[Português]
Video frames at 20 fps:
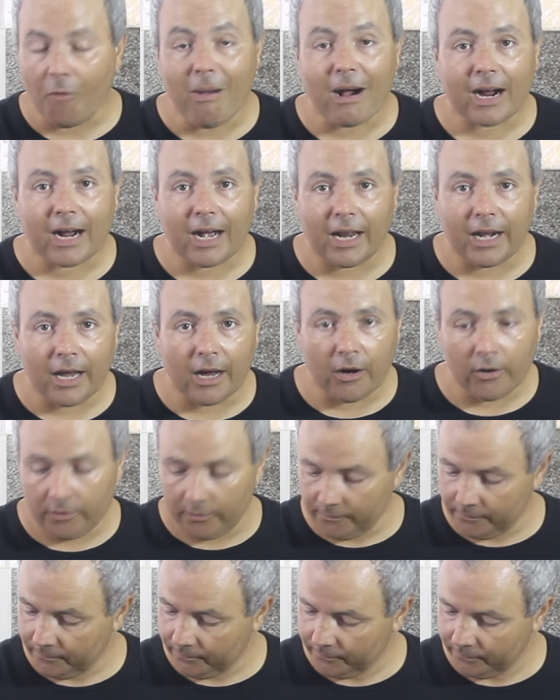bacalhau.
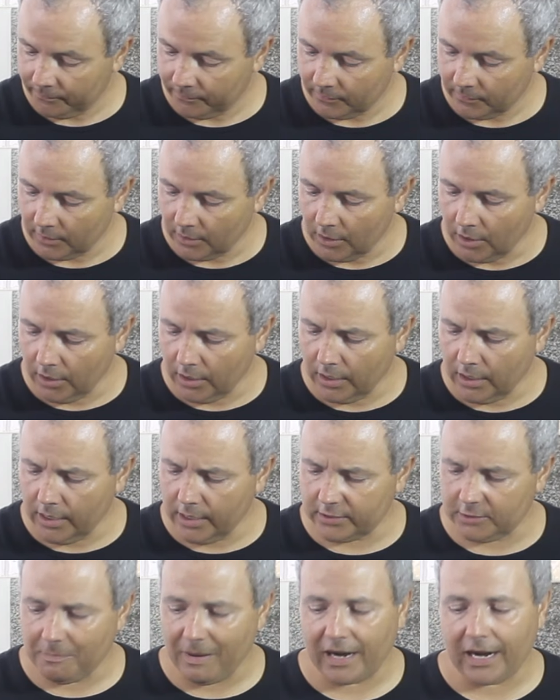
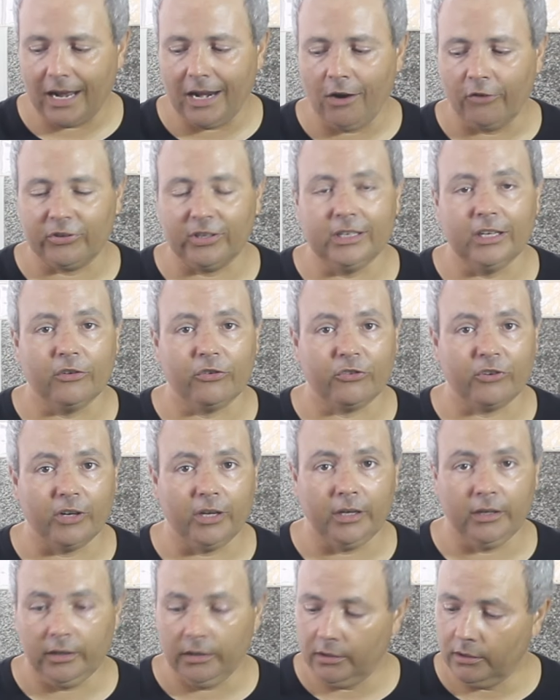Esse bacalhau já
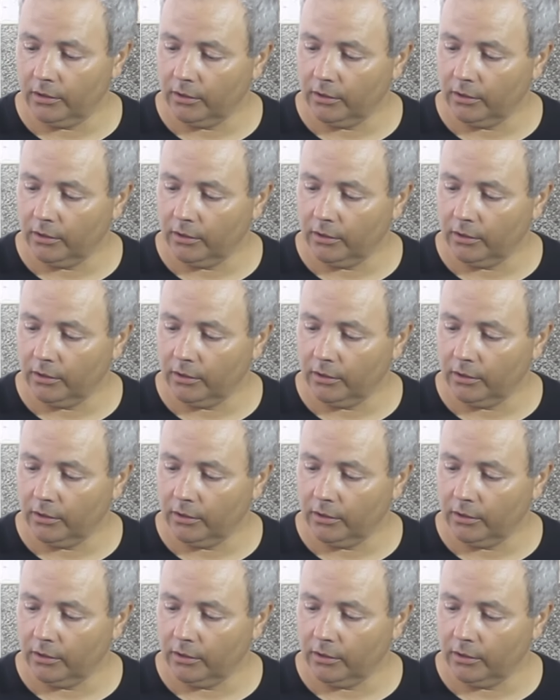deixei